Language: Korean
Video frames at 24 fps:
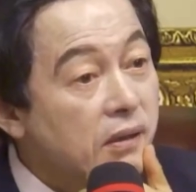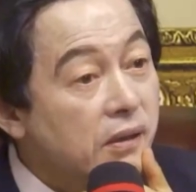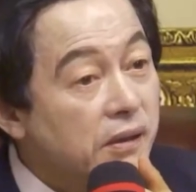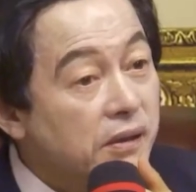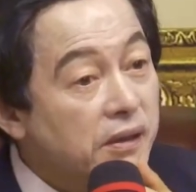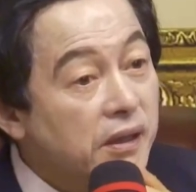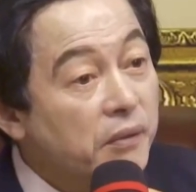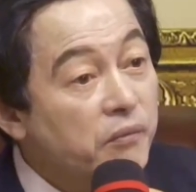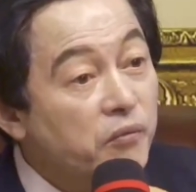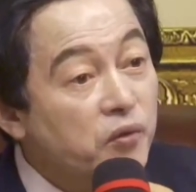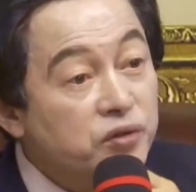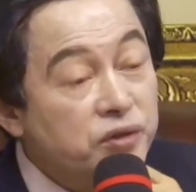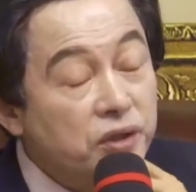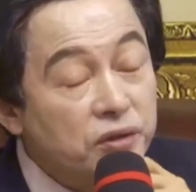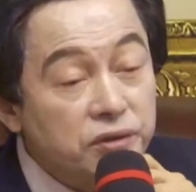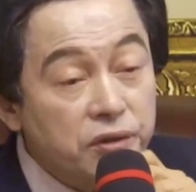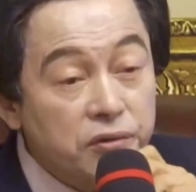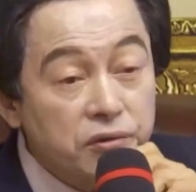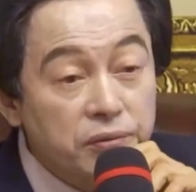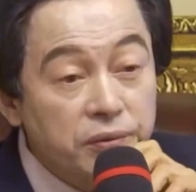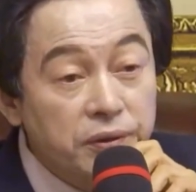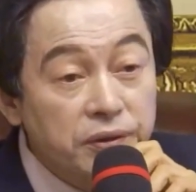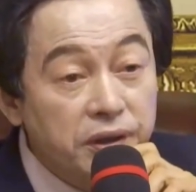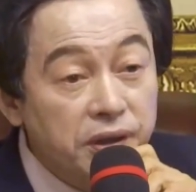근데
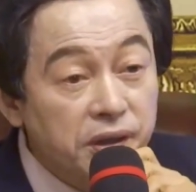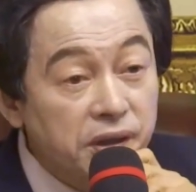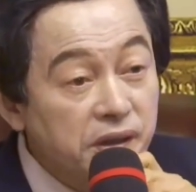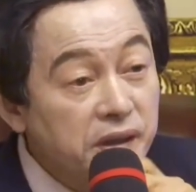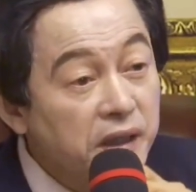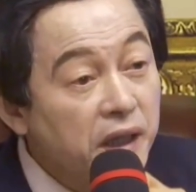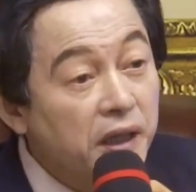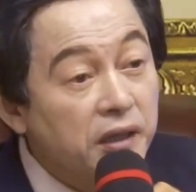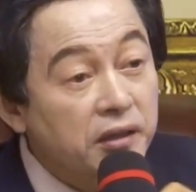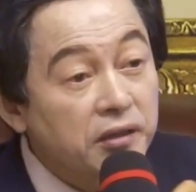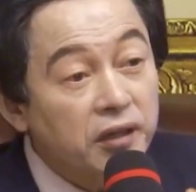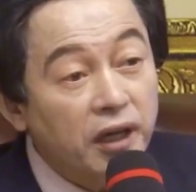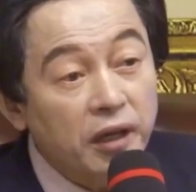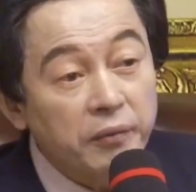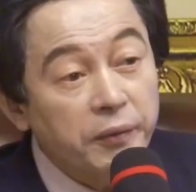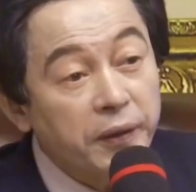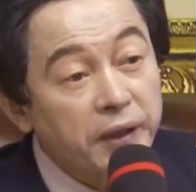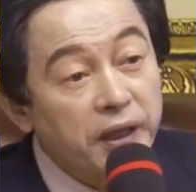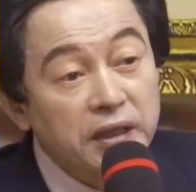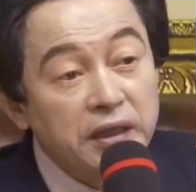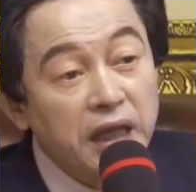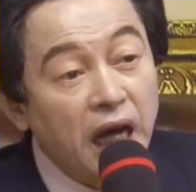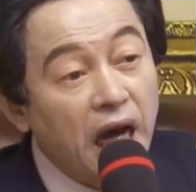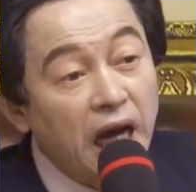무소속 후보들은
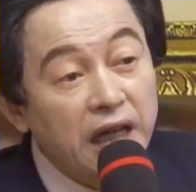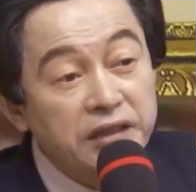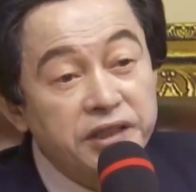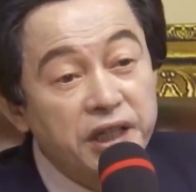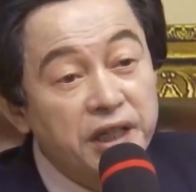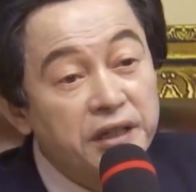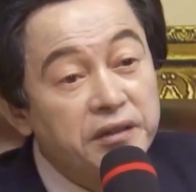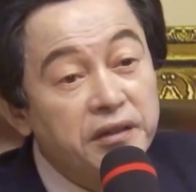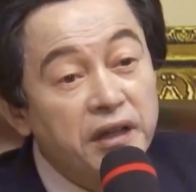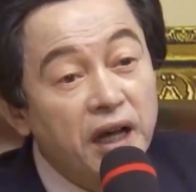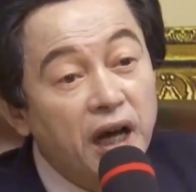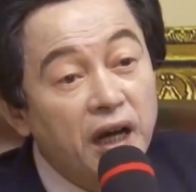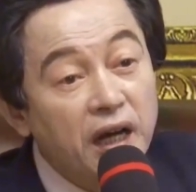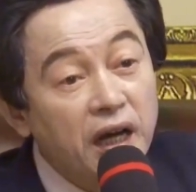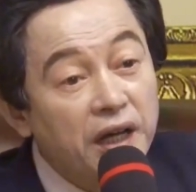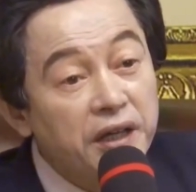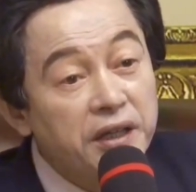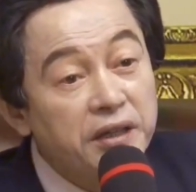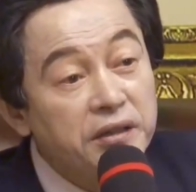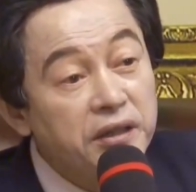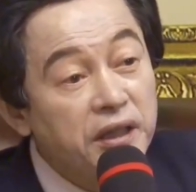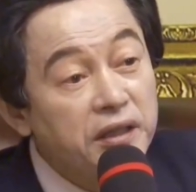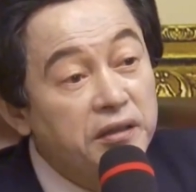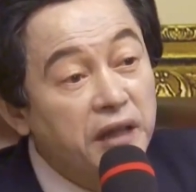특별한 아젠다가
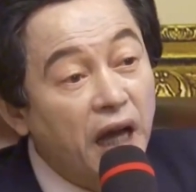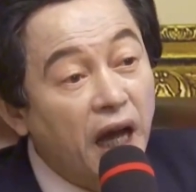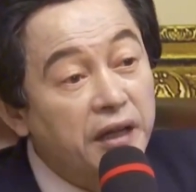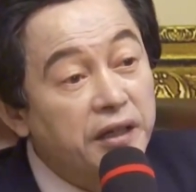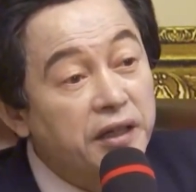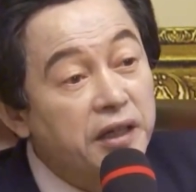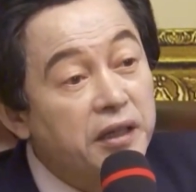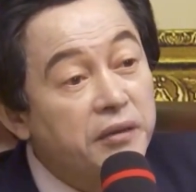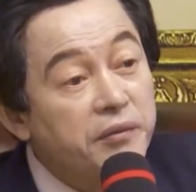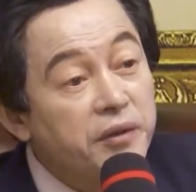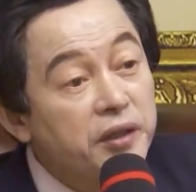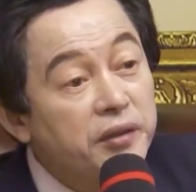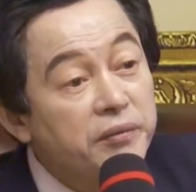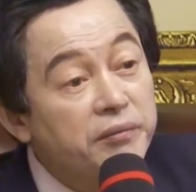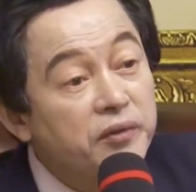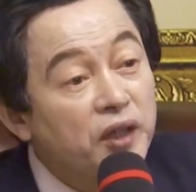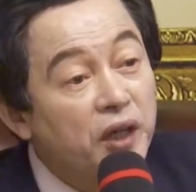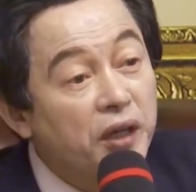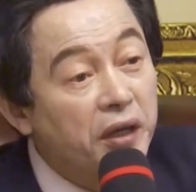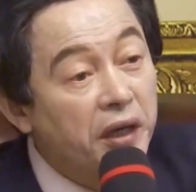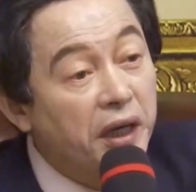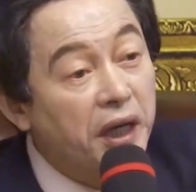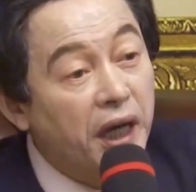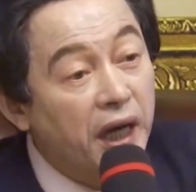있는 당 이름이
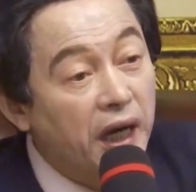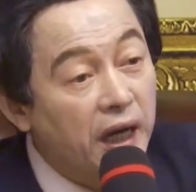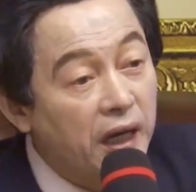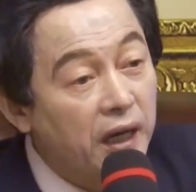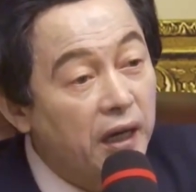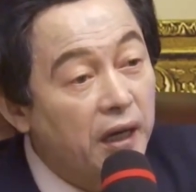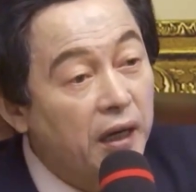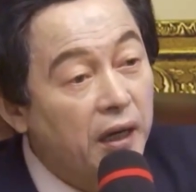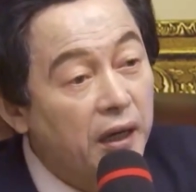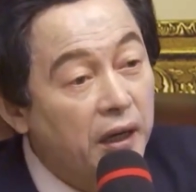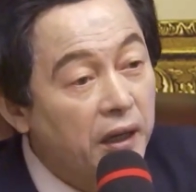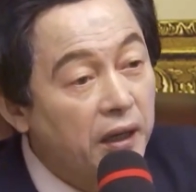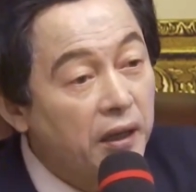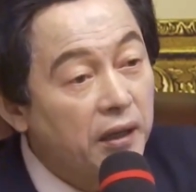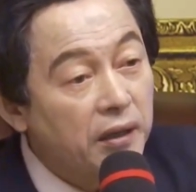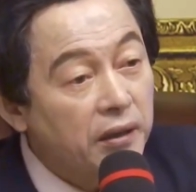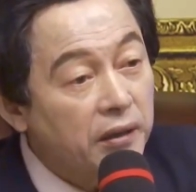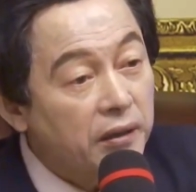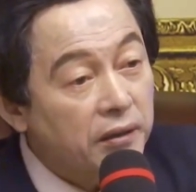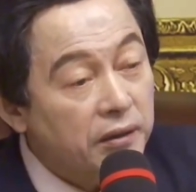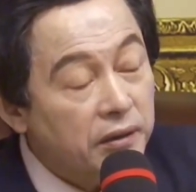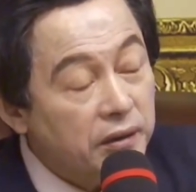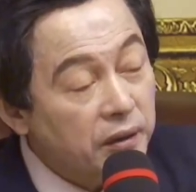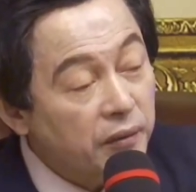없는 거야.
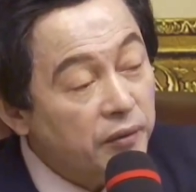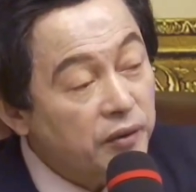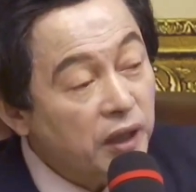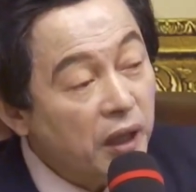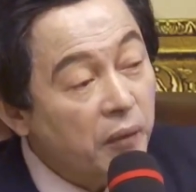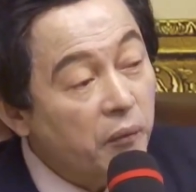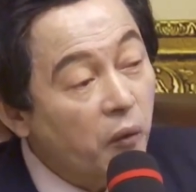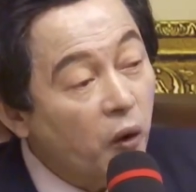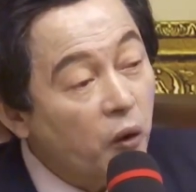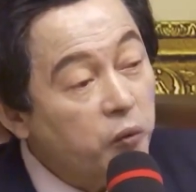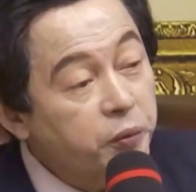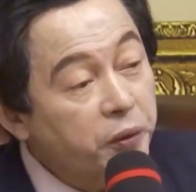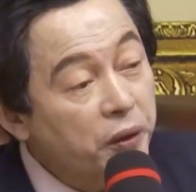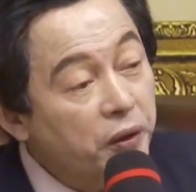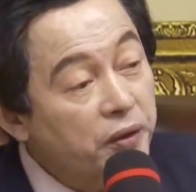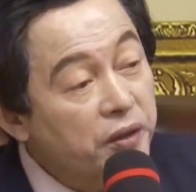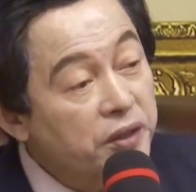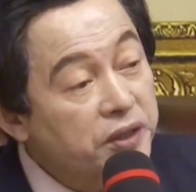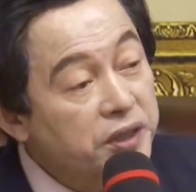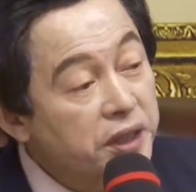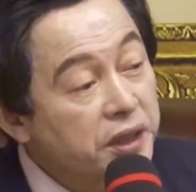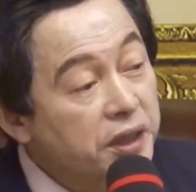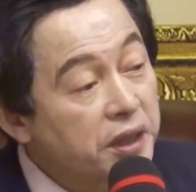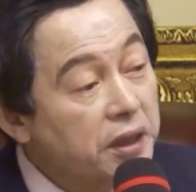그러다 보니까 목표
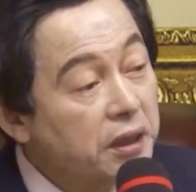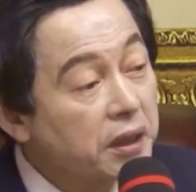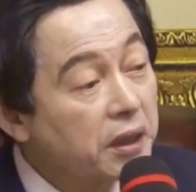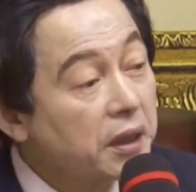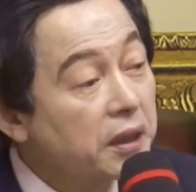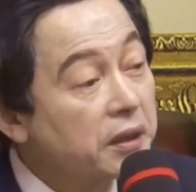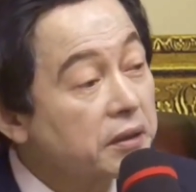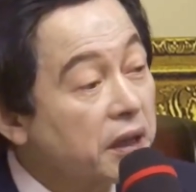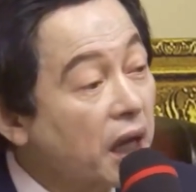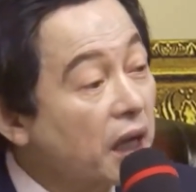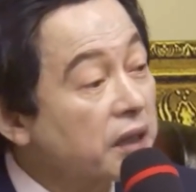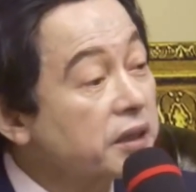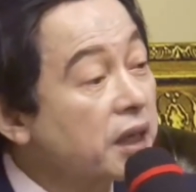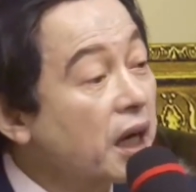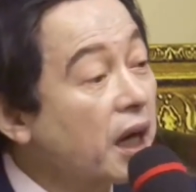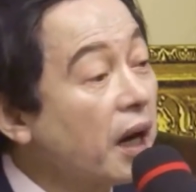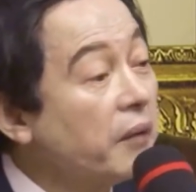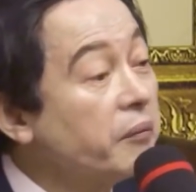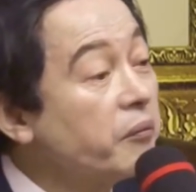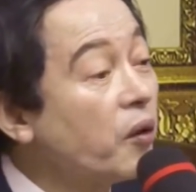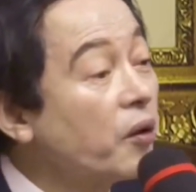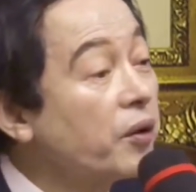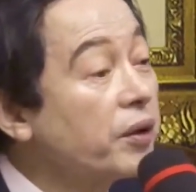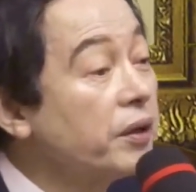의식이 당장
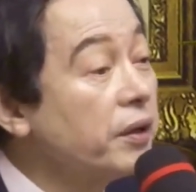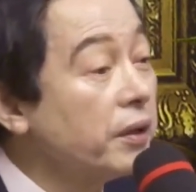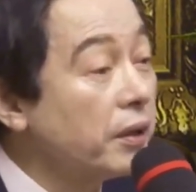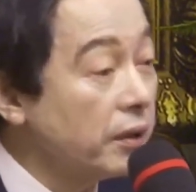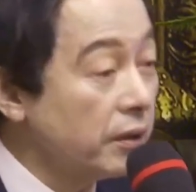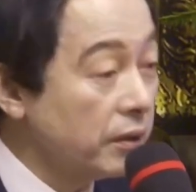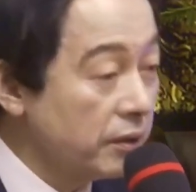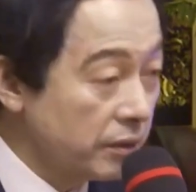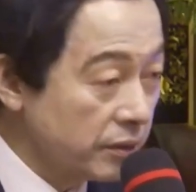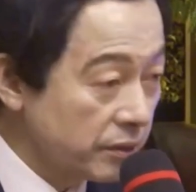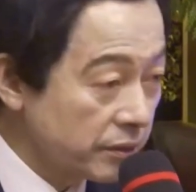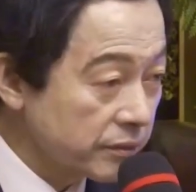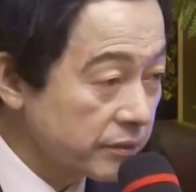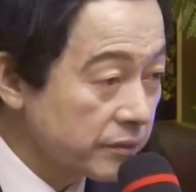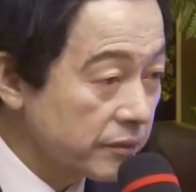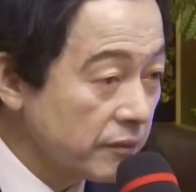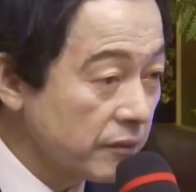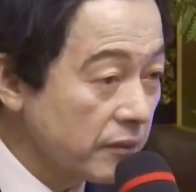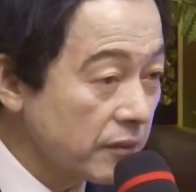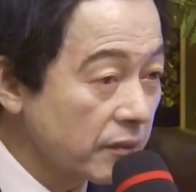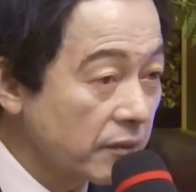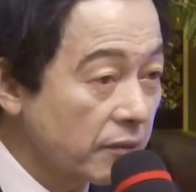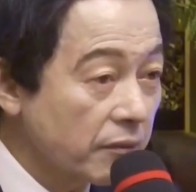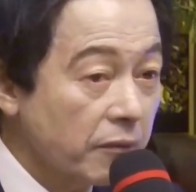안 보여.
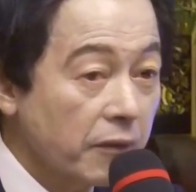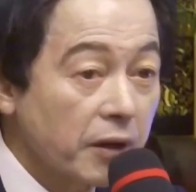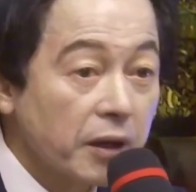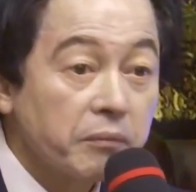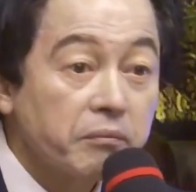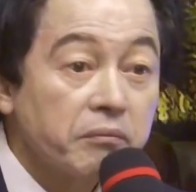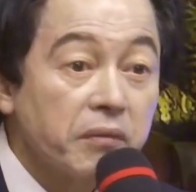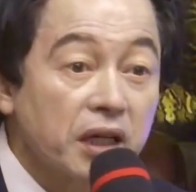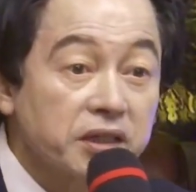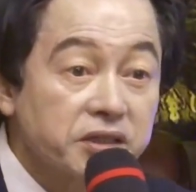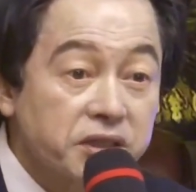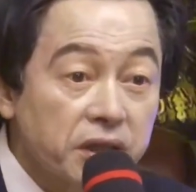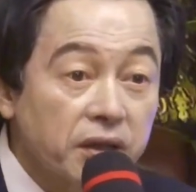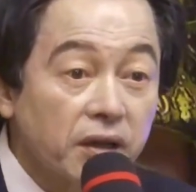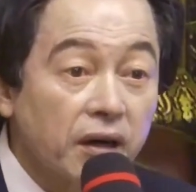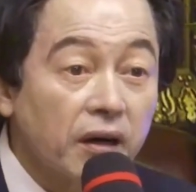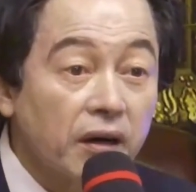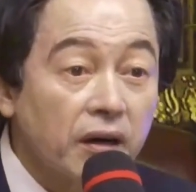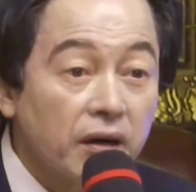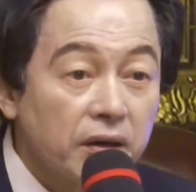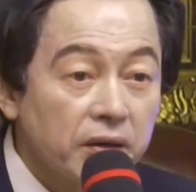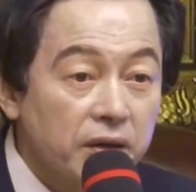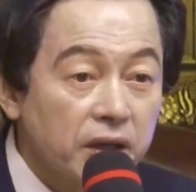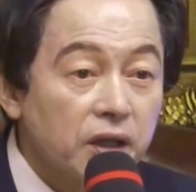
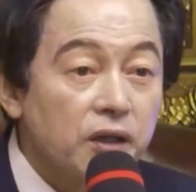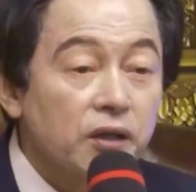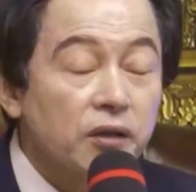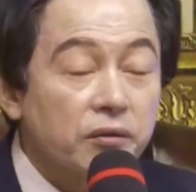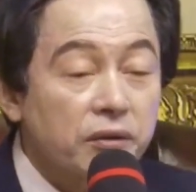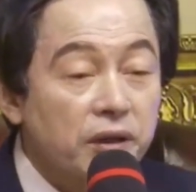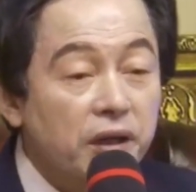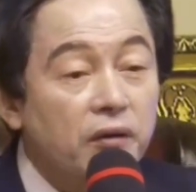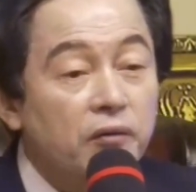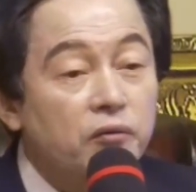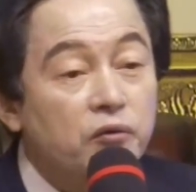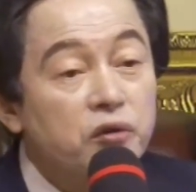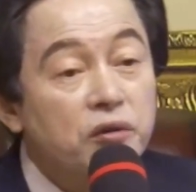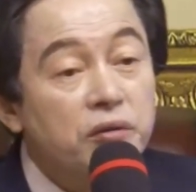맞죠? 그냥